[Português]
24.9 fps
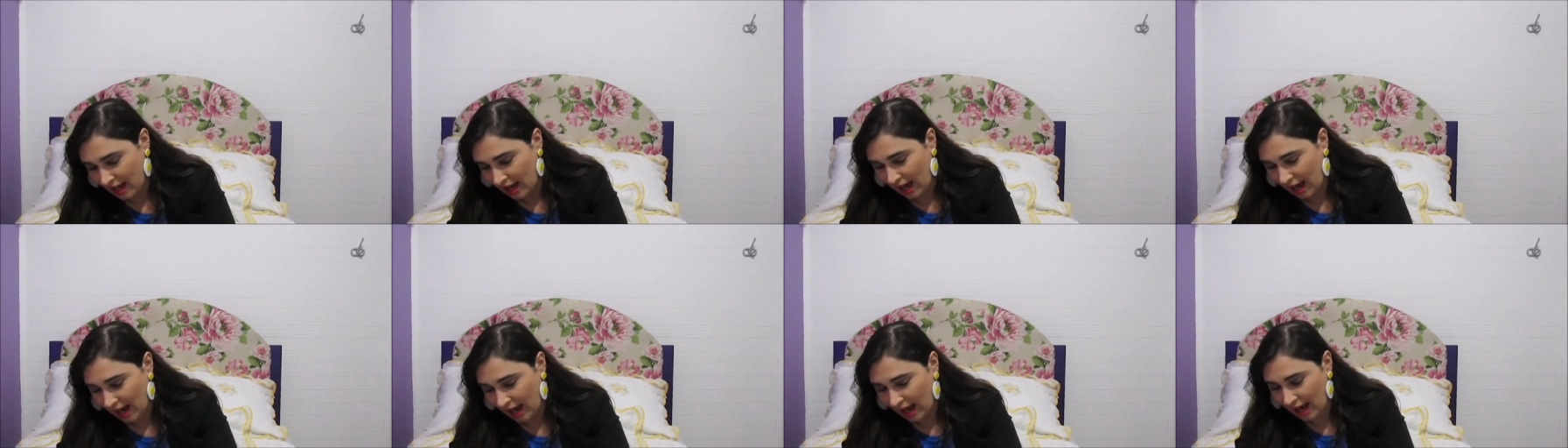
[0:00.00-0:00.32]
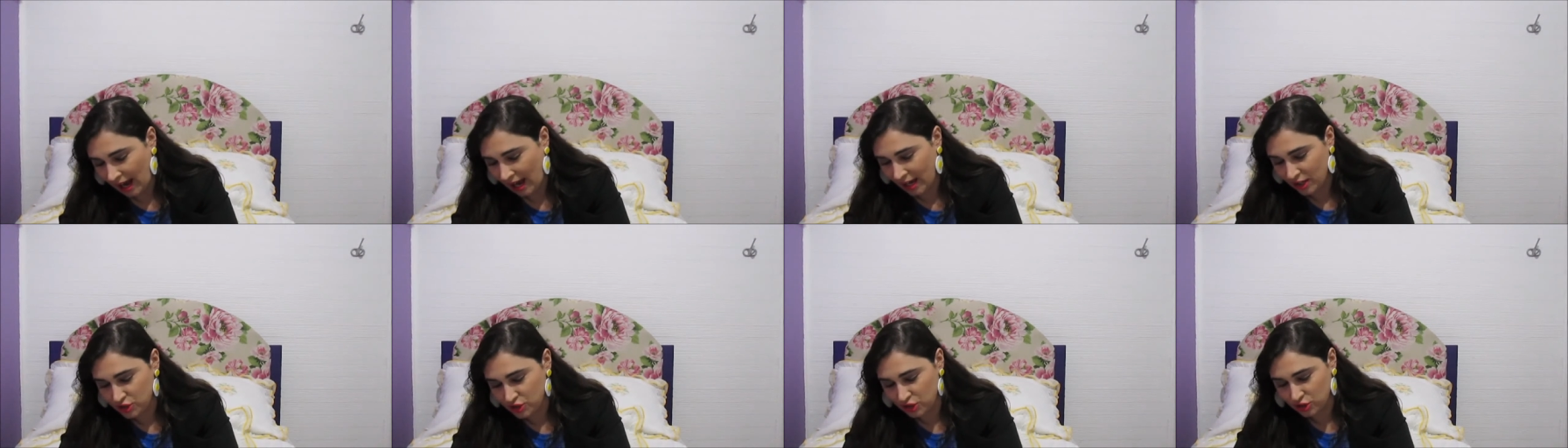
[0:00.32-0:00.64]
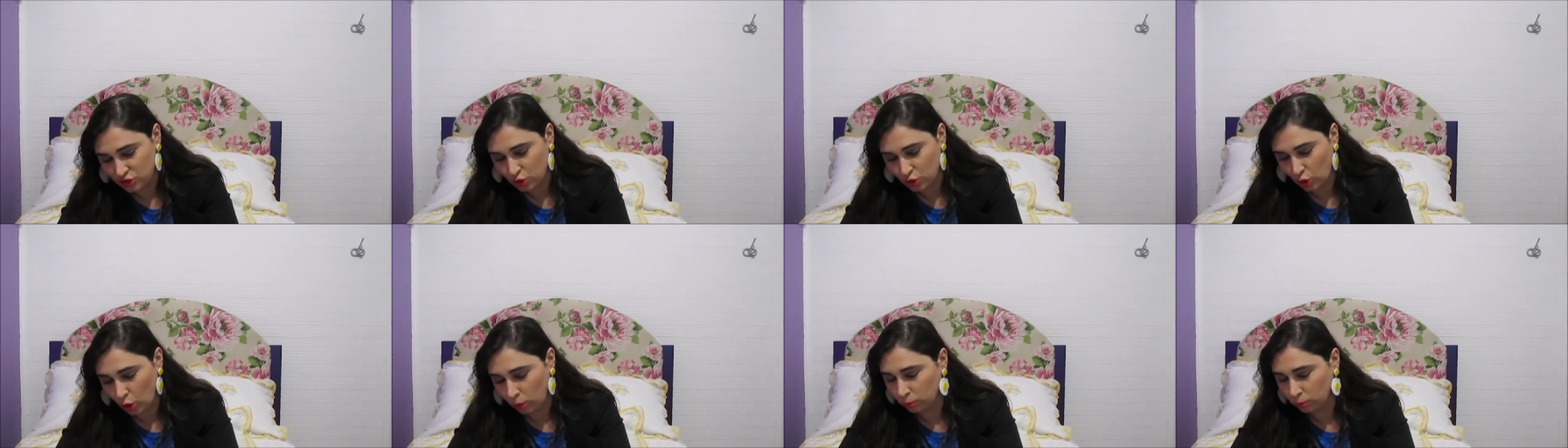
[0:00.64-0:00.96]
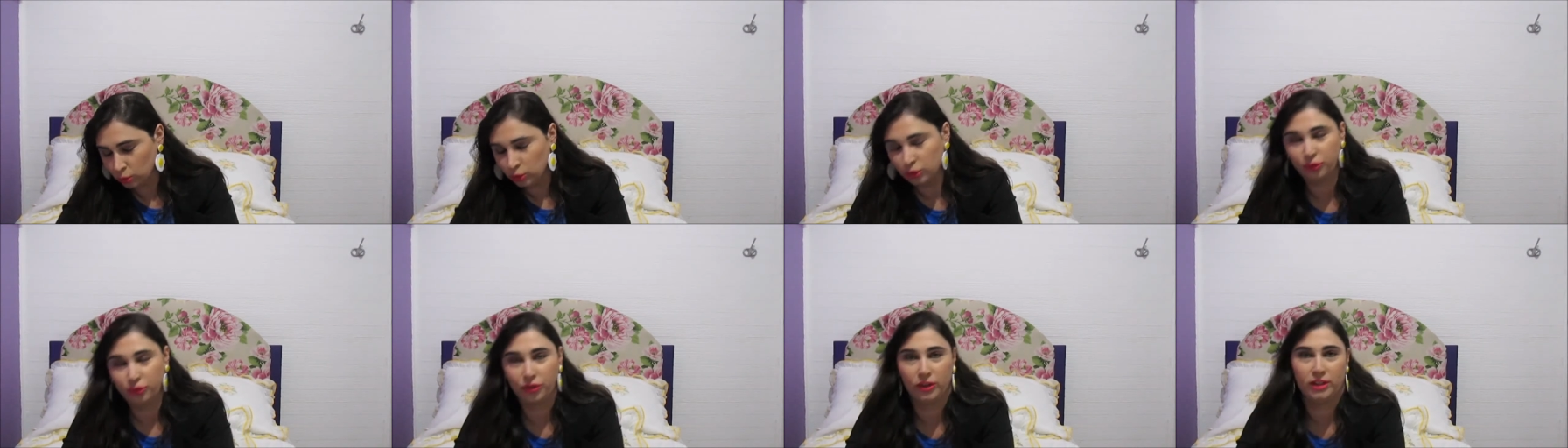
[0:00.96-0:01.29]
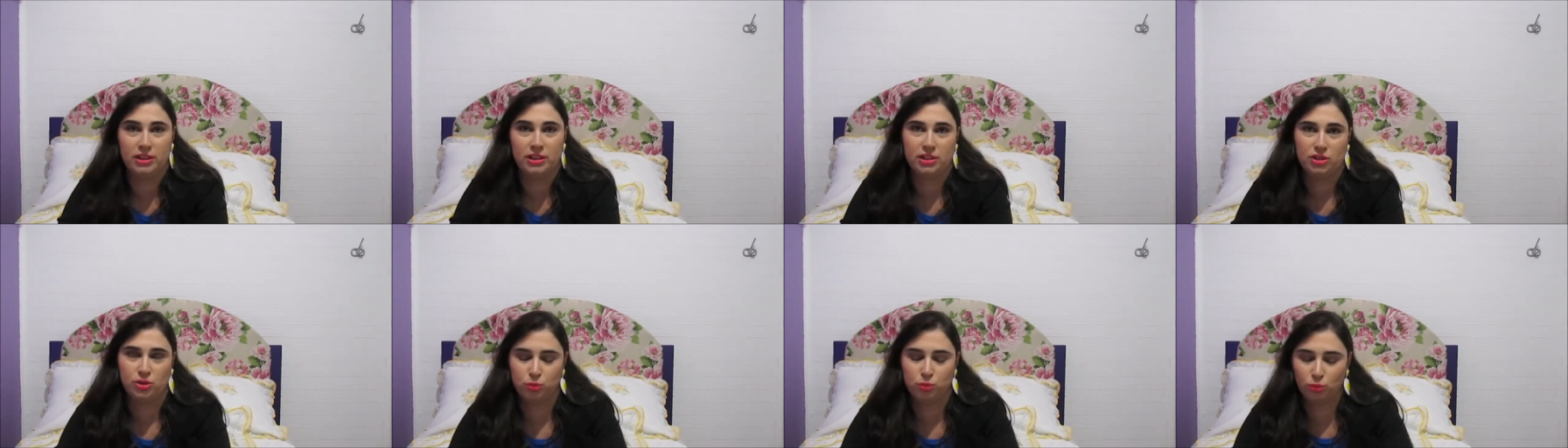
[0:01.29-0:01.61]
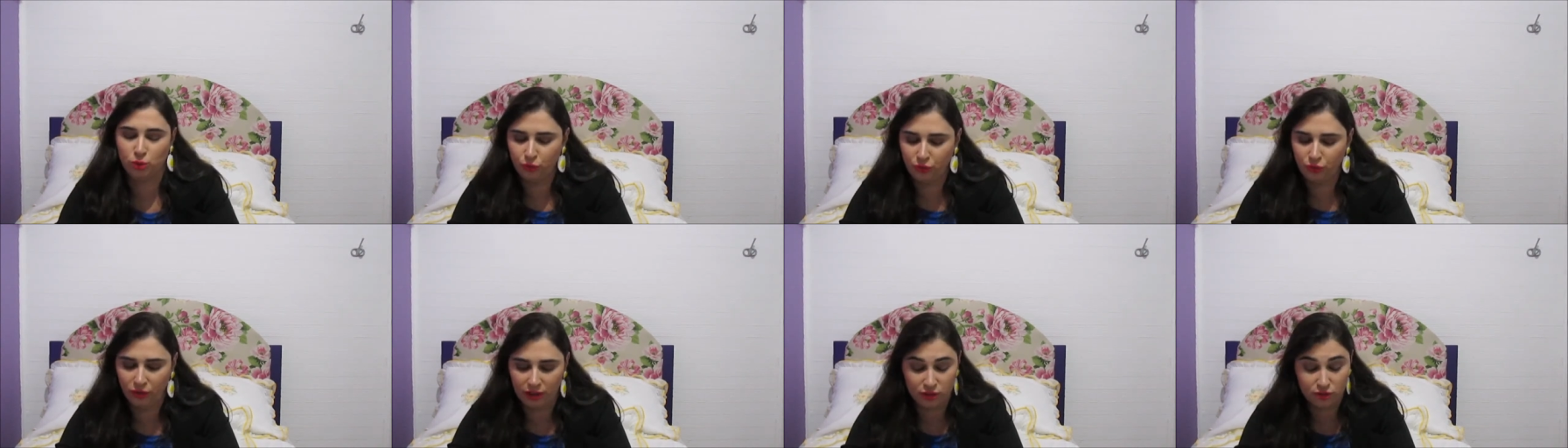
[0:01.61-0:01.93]
Ai, gente, estou muito feliz,
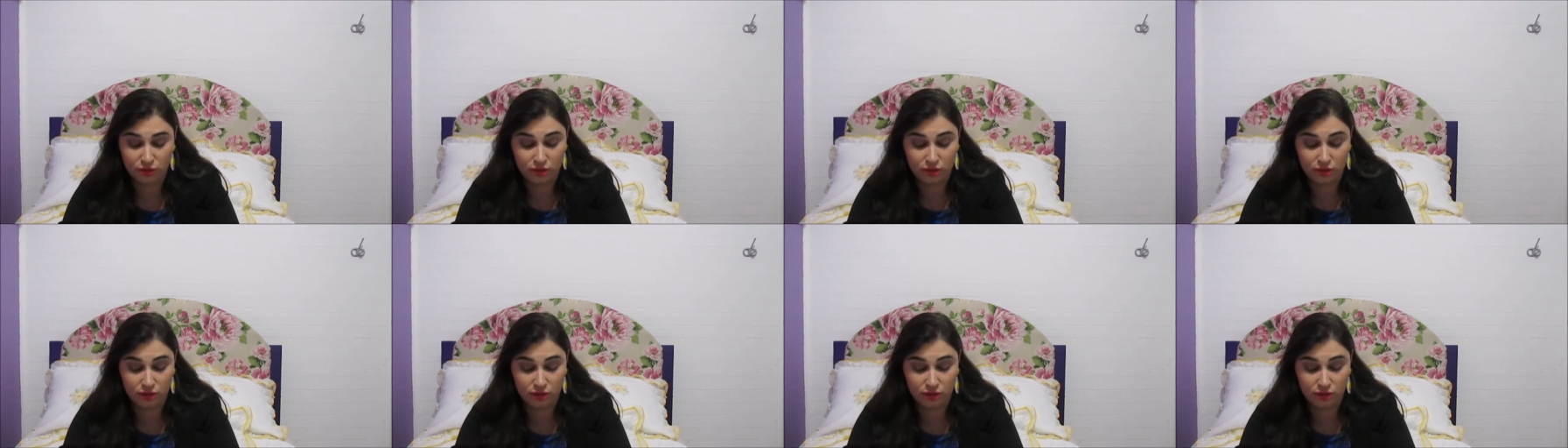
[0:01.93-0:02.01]
muito feliz.